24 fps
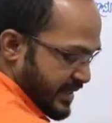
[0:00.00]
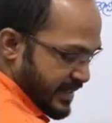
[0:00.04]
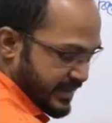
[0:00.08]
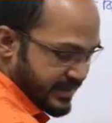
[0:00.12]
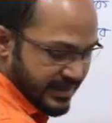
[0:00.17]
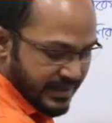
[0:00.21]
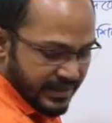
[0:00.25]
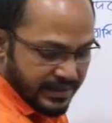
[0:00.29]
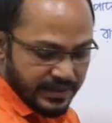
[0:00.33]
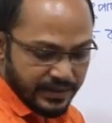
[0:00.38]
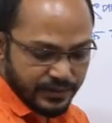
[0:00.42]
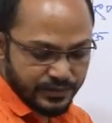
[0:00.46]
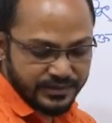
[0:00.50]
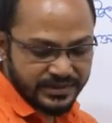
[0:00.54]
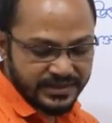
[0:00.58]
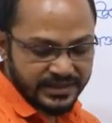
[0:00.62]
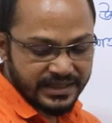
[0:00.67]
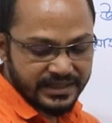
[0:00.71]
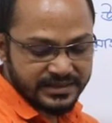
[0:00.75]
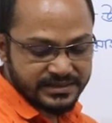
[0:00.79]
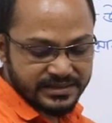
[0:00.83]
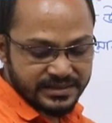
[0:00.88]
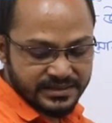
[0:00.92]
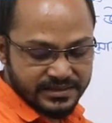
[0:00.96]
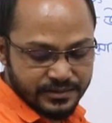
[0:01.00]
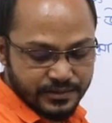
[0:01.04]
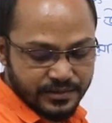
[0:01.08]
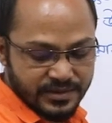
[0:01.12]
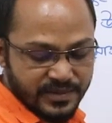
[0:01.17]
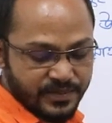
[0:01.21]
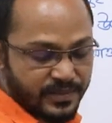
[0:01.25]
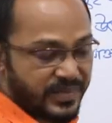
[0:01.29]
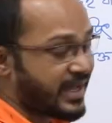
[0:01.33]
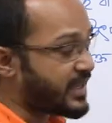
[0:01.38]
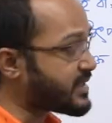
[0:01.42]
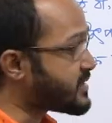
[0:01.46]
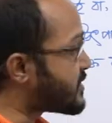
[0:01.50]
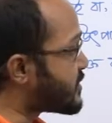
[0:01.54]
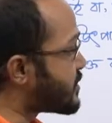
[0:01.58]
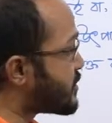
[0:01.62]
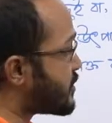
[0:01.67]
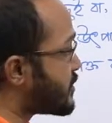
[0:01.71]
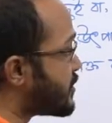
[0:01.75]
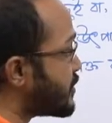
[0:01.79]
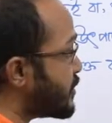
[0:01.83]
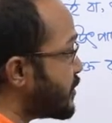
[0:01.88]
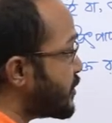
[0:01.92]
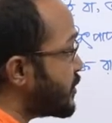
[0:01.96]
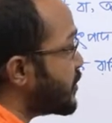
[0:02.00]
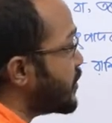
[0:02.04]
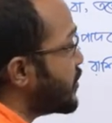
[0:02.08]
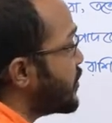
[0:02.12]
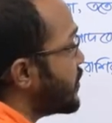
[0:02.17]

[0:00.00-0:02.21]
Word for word: দিকে তাকাও থ্রি এক্স স্কোয়ার প্লাস টু